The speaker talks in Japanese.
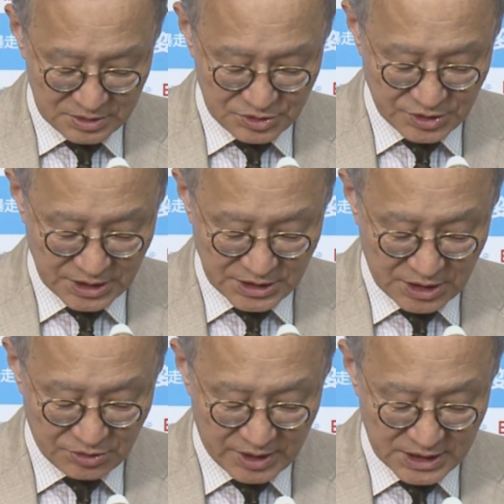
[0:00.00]
出席し
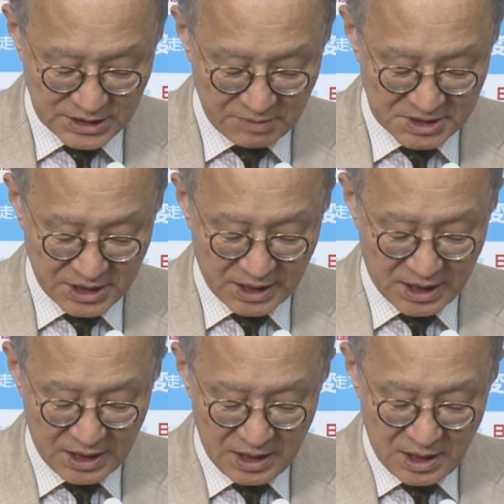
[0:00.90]
てという話ありました
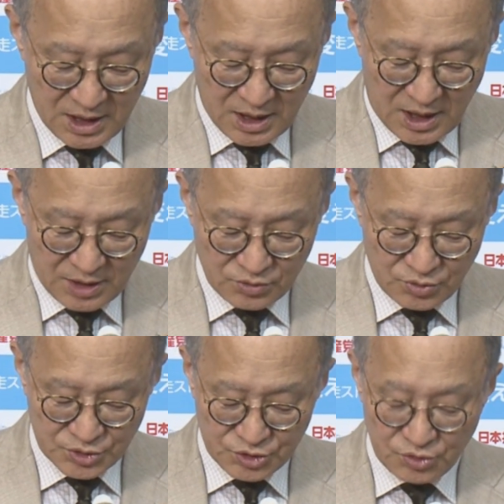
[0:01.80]
が、あの
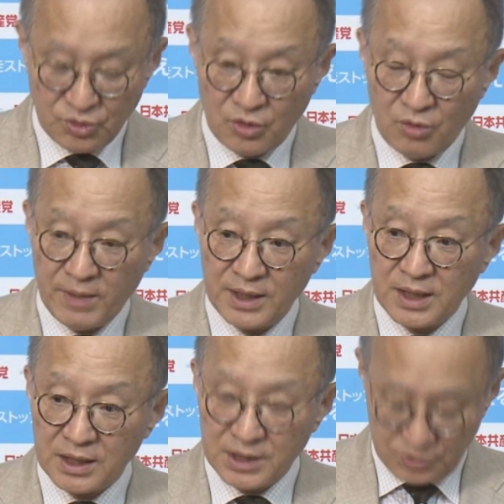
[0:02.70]
交渉の
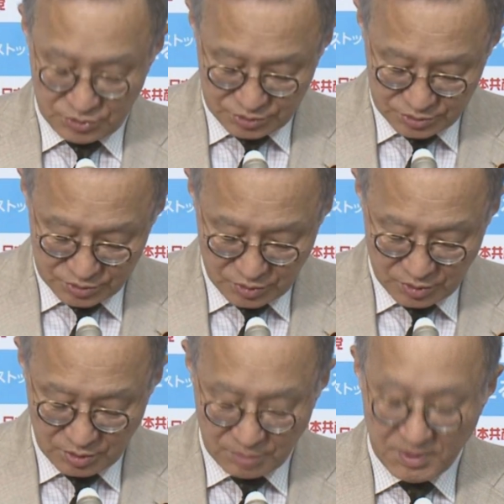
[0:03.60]
面談記録
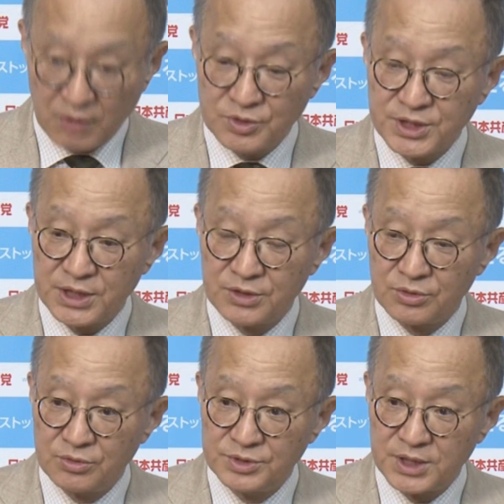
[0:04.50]
を、まあ、音声記
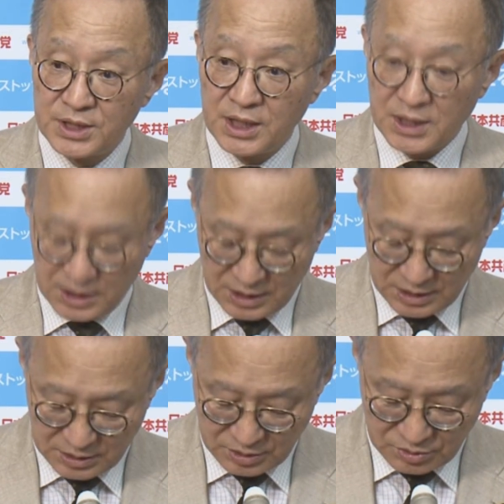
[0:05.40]
録、音声
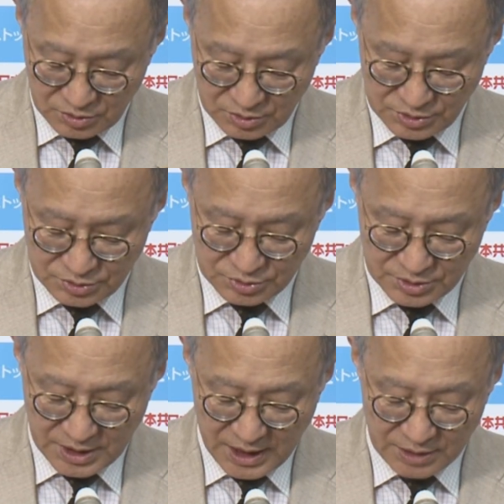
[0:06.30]
データというこ
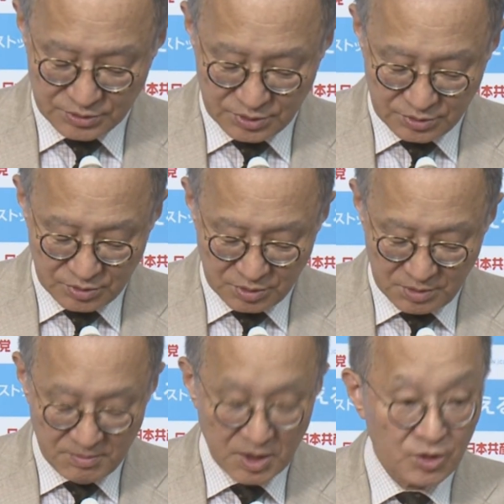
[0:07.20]
とであるというのを、
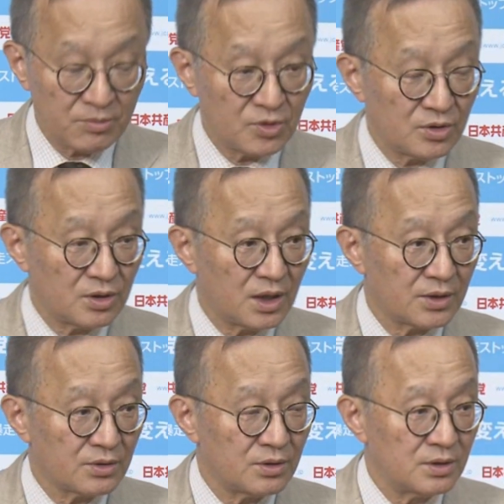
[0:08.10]
まあ、これも
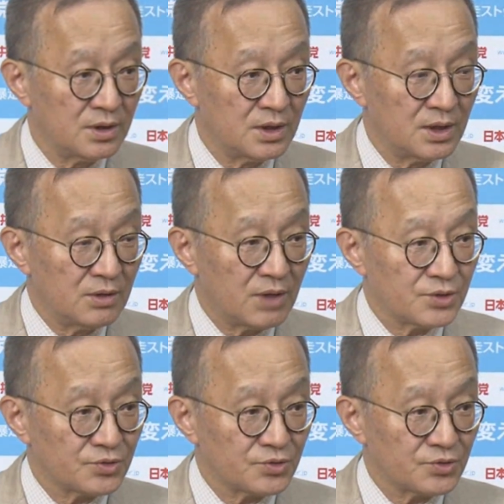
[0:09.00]
あの我が